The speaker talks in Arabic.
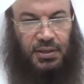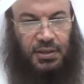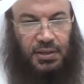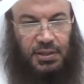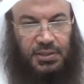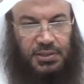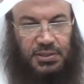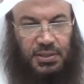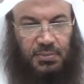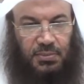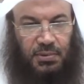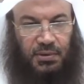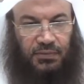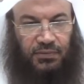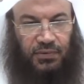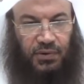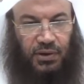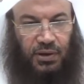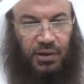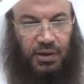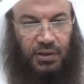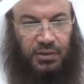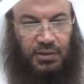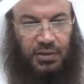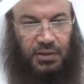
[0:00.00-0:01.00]
نستمر في
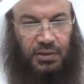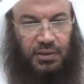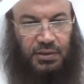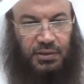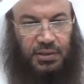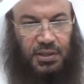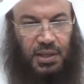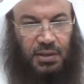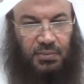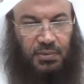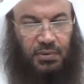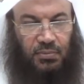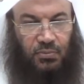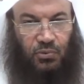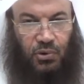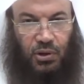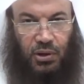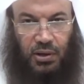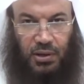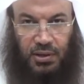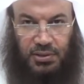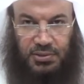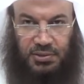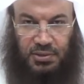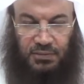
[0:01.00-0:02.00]
قراءتنا لكتاب
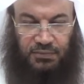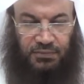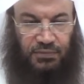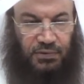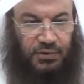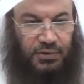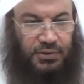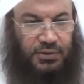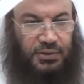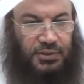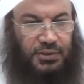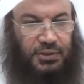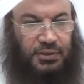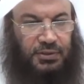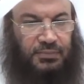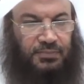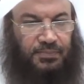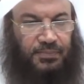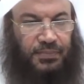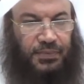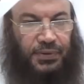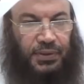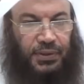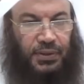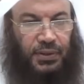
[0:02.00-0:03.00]
الملخص الفقهي
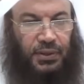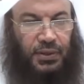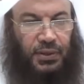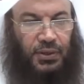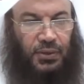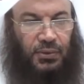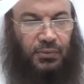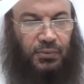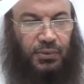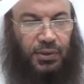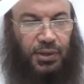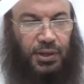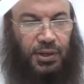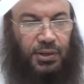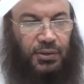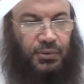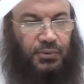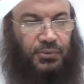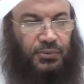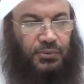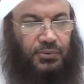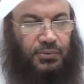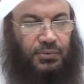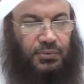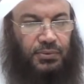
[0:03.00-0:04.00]

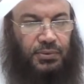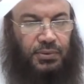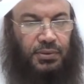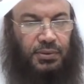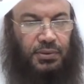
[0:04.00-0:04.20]
ونحن